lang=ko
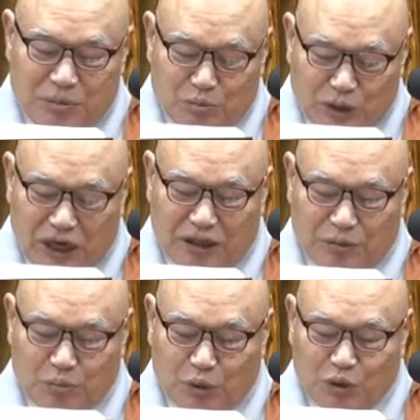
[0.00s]

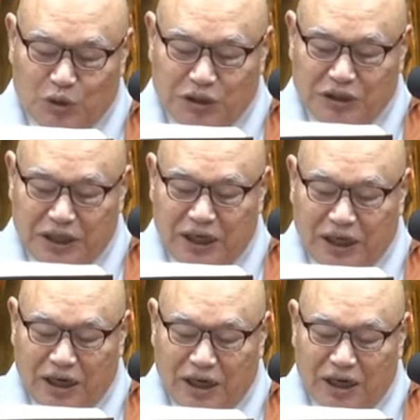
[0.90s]
무량 모든
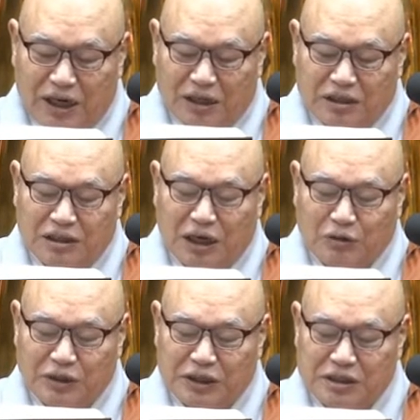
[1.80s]
예례가 그
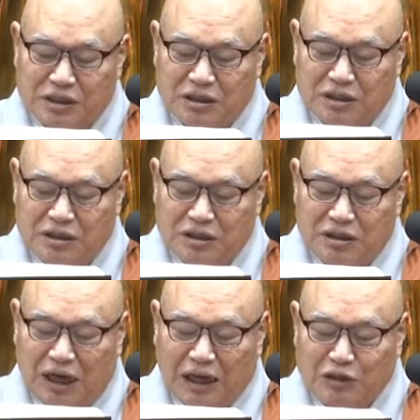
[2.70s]
가운데서
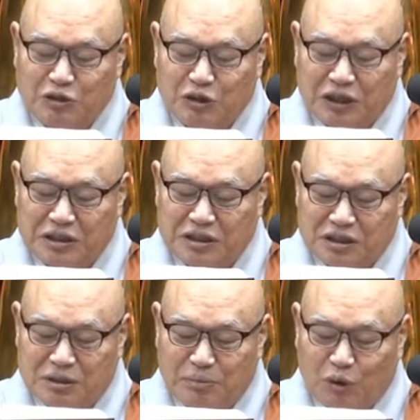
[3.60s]

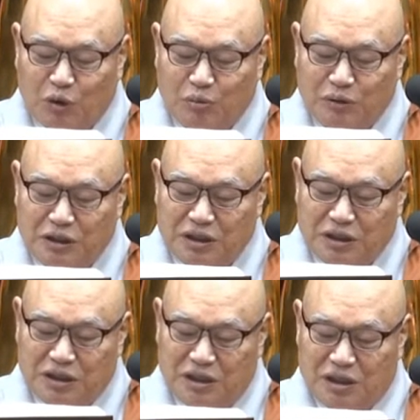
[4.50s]
안주해서 묘음을
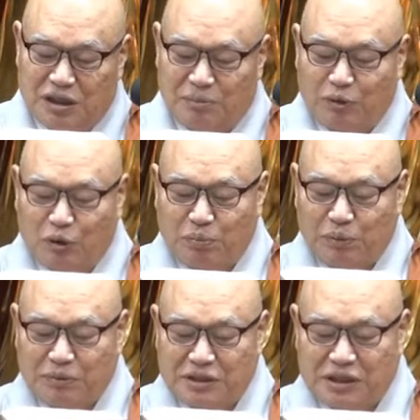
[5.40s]
어,
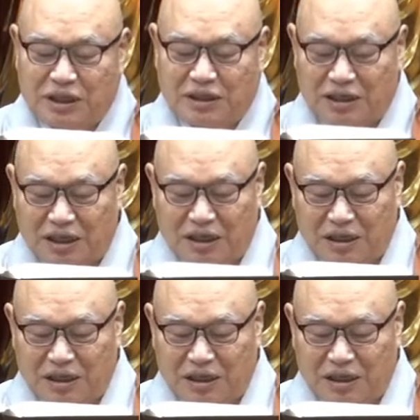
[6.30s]
묘법을 설하더라.